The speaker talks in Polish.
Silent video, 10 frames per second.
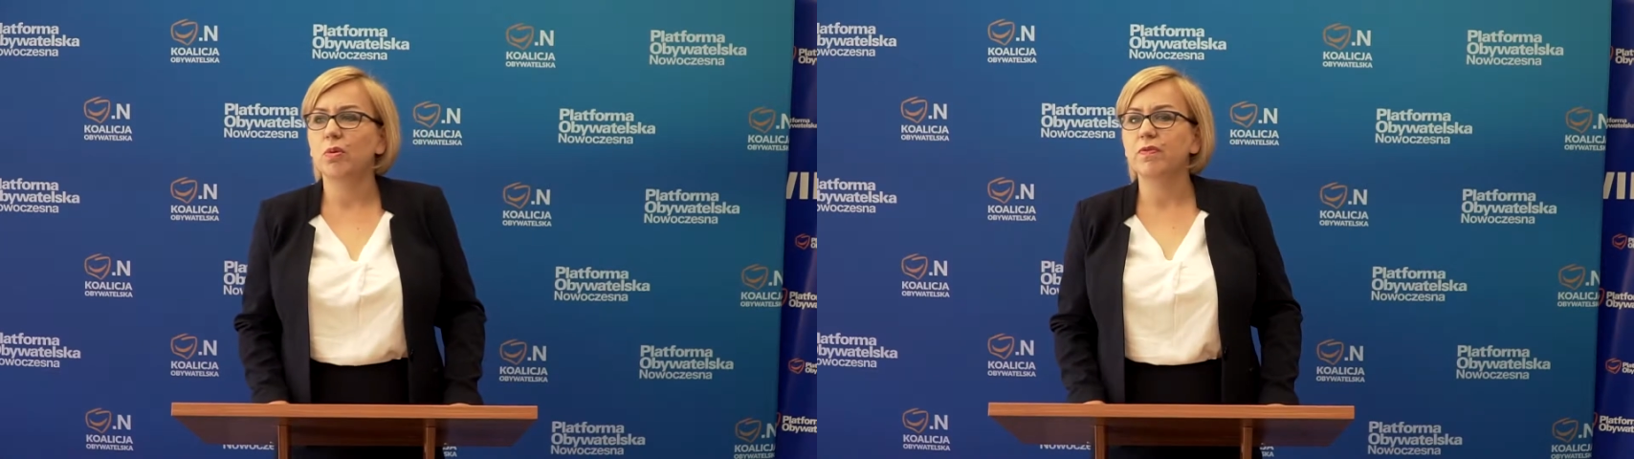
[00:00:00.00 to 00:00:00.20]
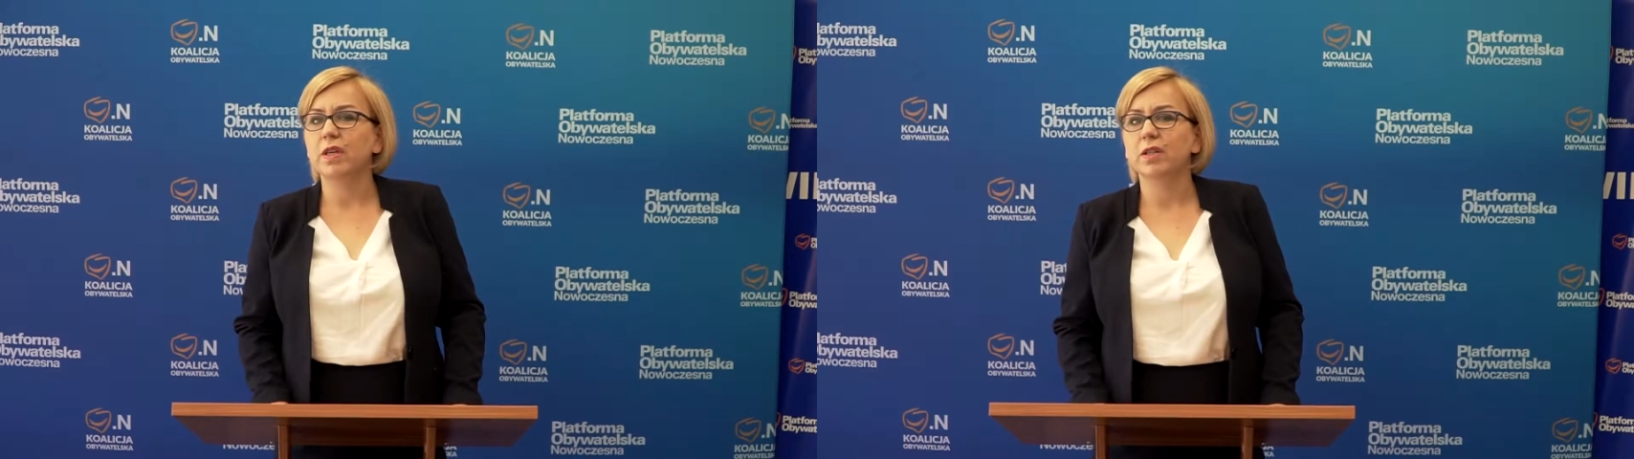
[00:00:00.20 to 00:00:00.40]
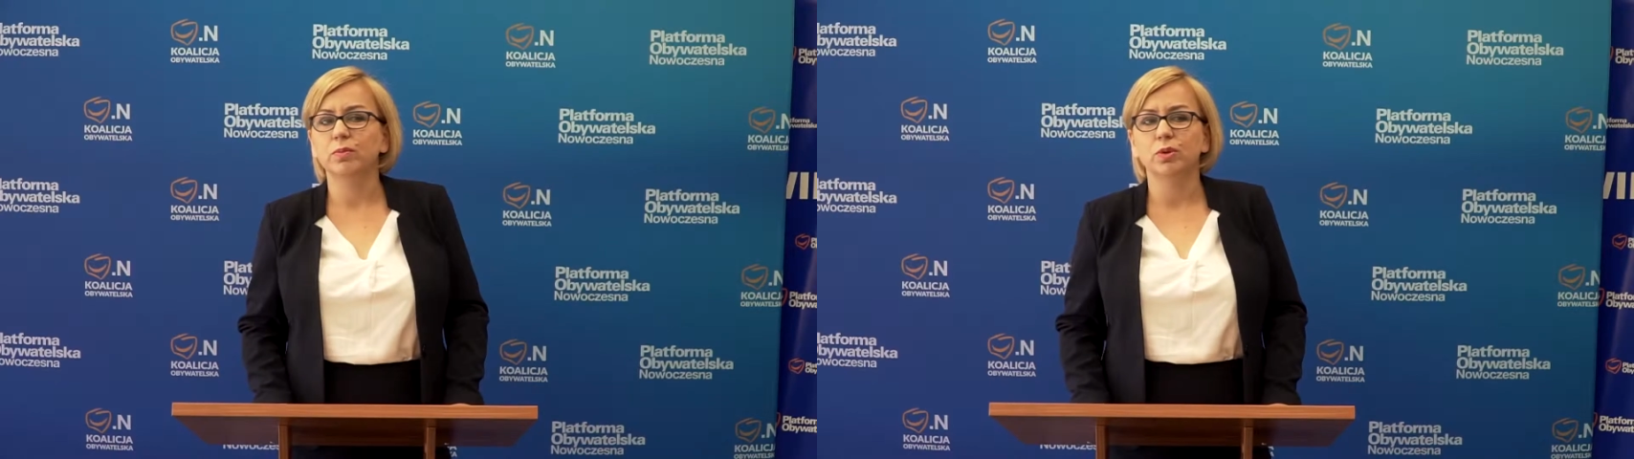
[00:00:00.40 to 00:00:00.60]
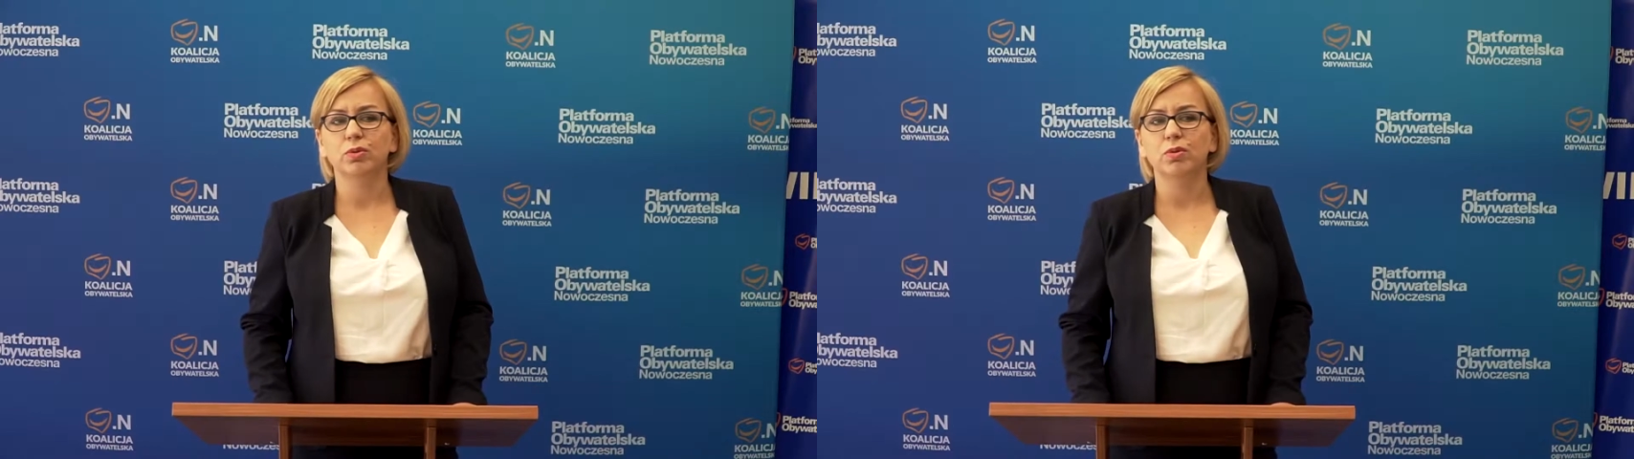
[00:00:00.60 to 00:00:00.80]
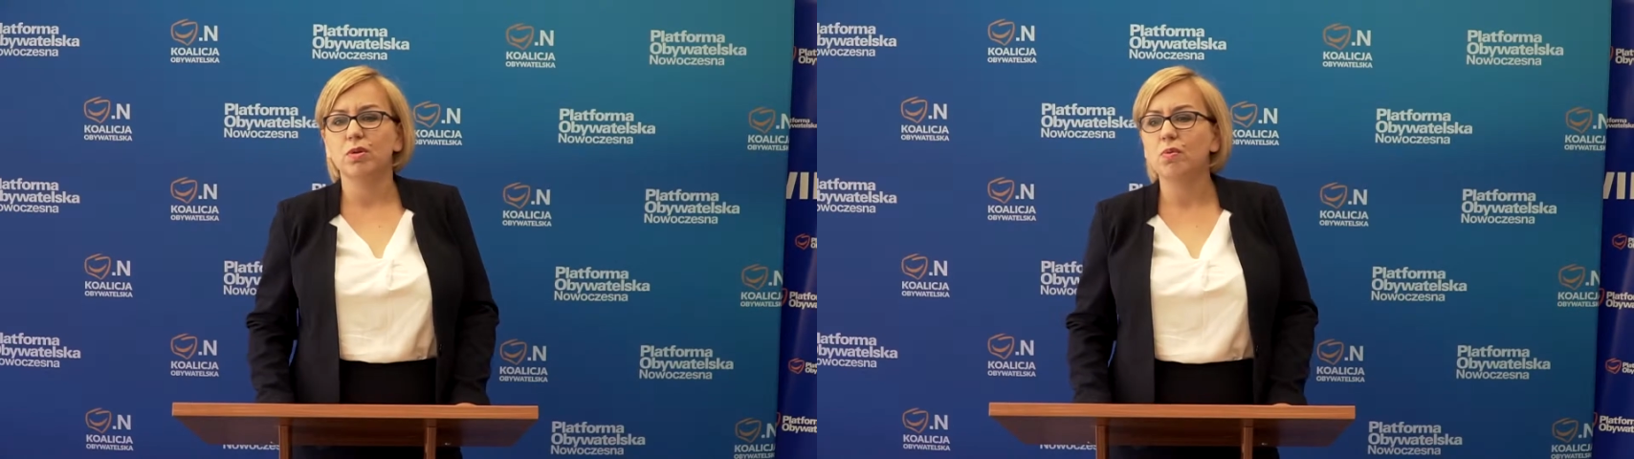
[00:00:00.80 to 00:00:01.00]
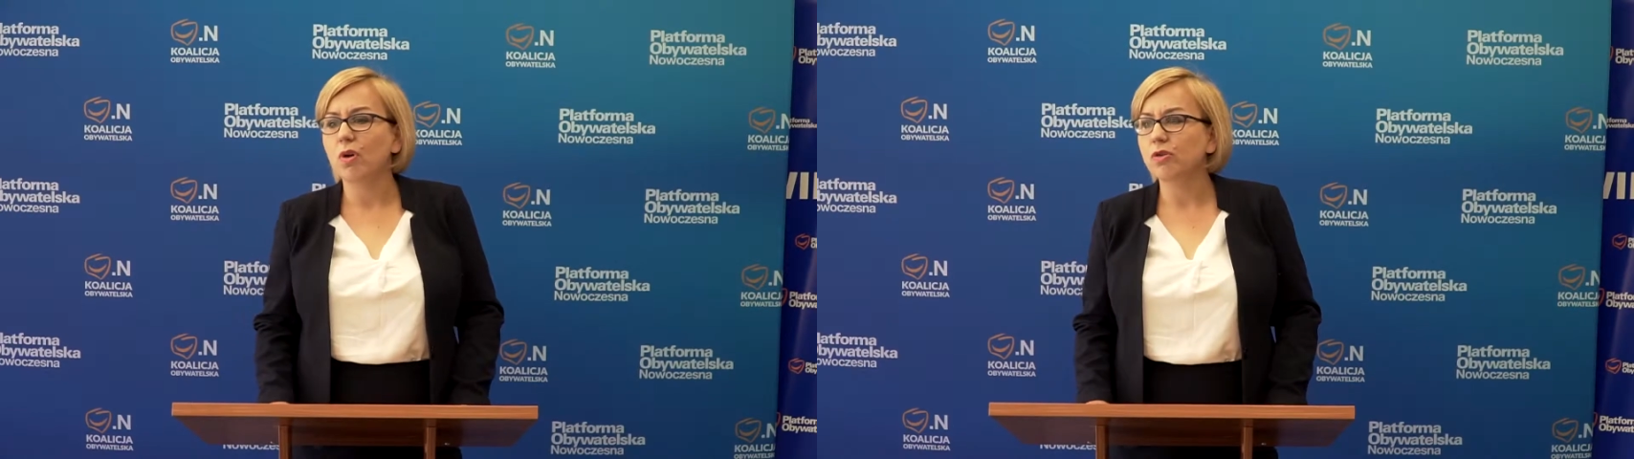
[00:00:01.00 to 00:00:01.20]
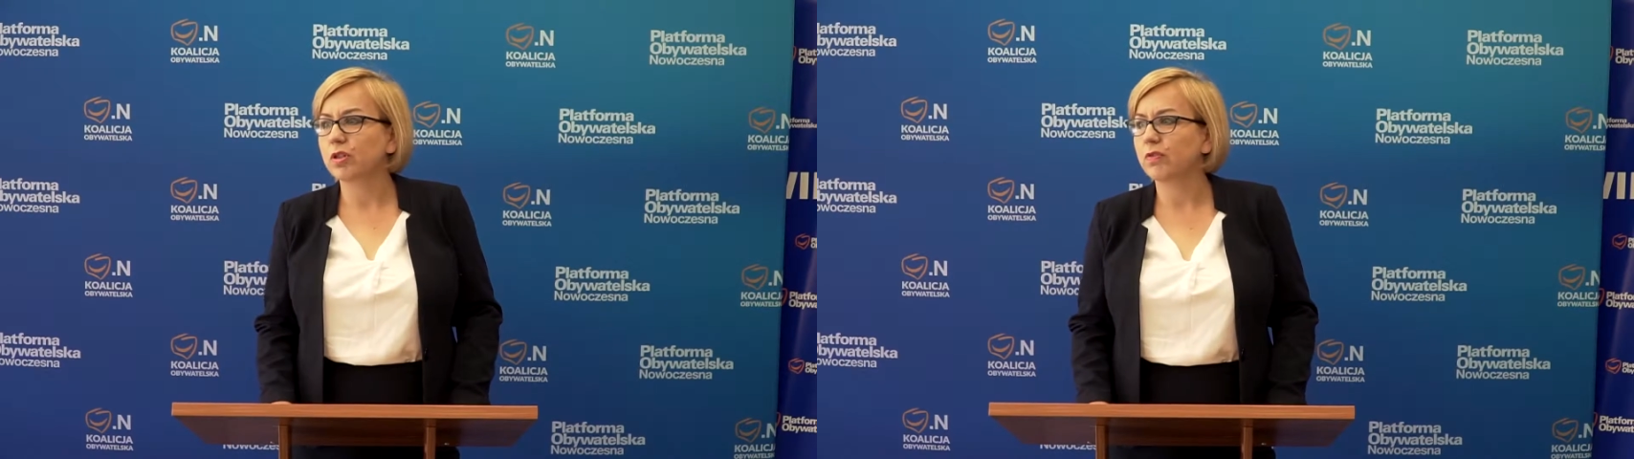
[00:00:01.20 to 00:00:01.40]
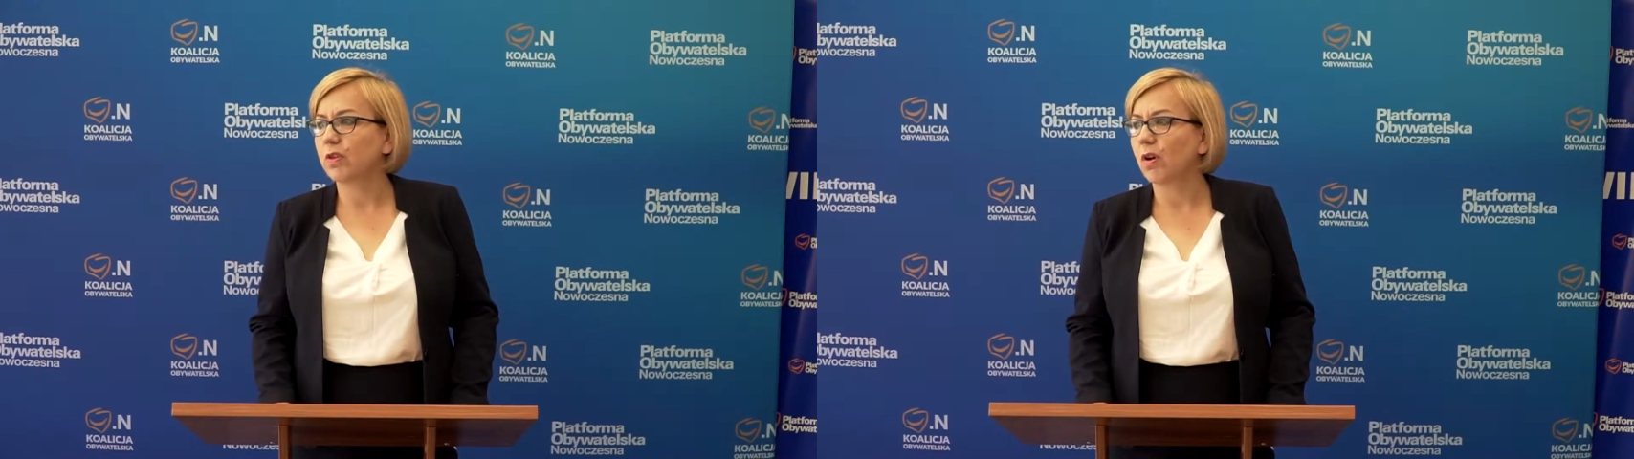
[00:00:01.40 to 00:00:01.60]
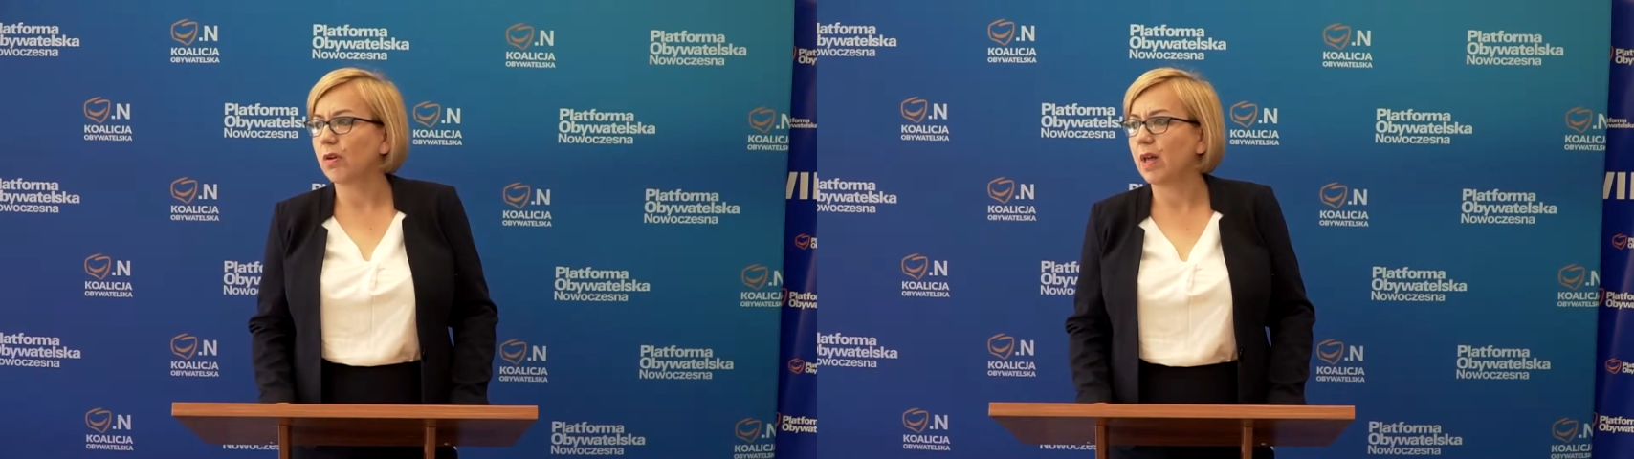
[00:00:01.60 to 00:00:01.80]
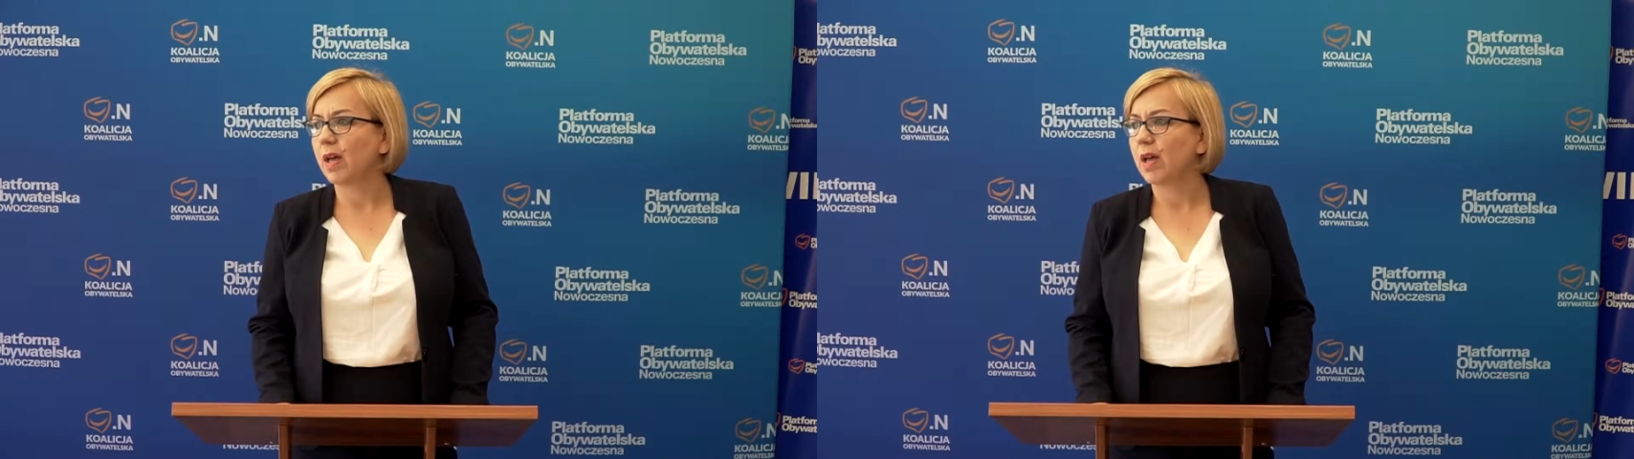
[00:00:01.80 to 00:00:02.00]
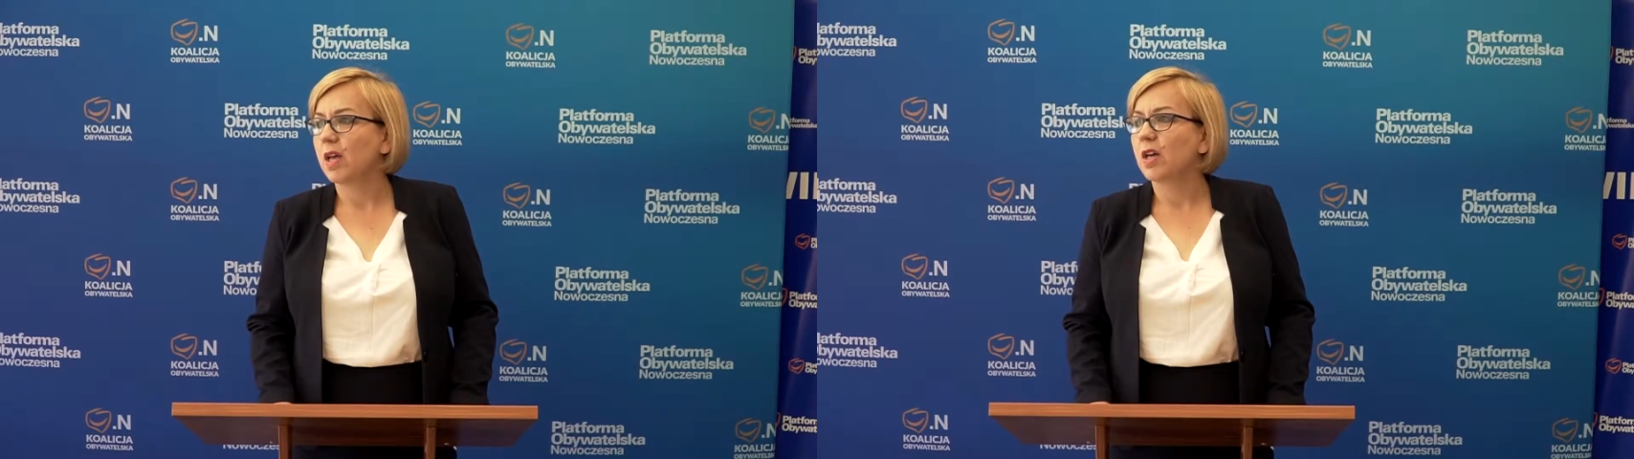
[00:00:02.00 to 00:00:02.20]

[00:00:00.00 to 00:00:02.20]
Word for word: człowiekiem, który łączy w kole